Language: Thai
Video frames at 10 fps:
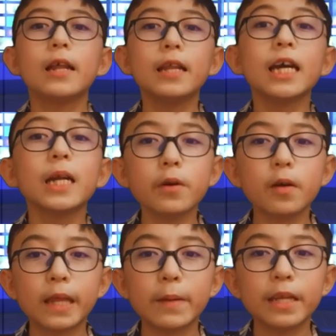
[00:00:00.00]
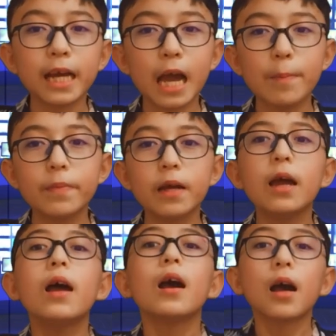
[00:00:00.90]
และนี่คือทั้งหมดคลิปนี้ครับ
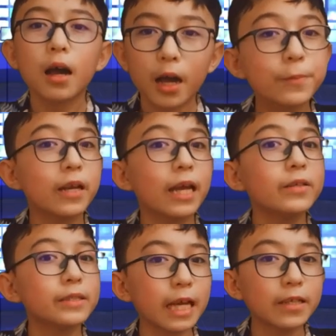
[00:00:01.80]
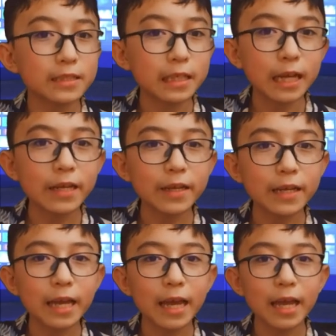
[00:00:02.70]
อย่าลืมกดไลค์กดแชร์กด Subscribe ด้ว
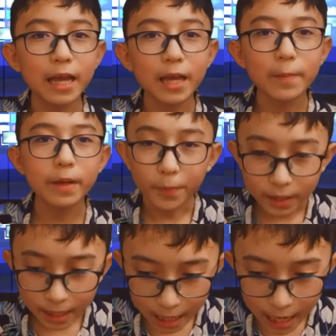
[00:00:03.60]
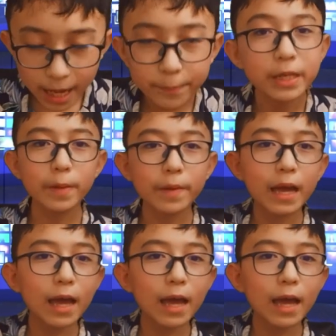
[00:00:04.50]
ยนะขอบคุณครับ